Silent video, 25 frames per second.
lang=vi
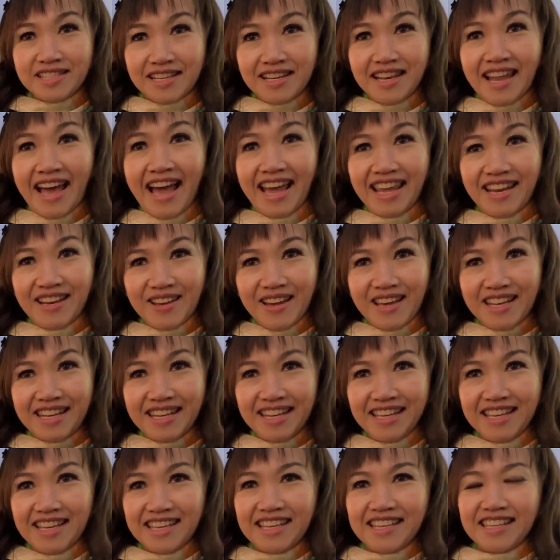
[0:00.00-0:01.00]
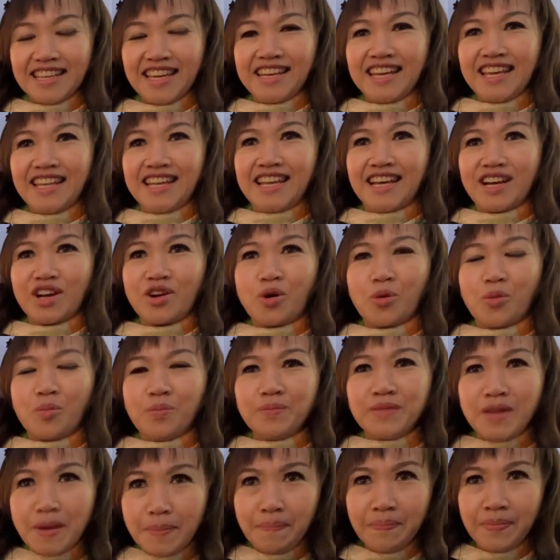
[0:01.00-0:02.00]
trở lại đó anh cho nên là
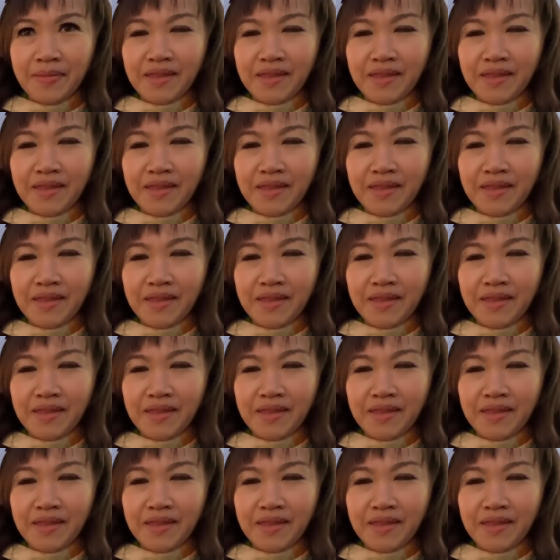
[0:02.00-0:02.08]
cũng giúp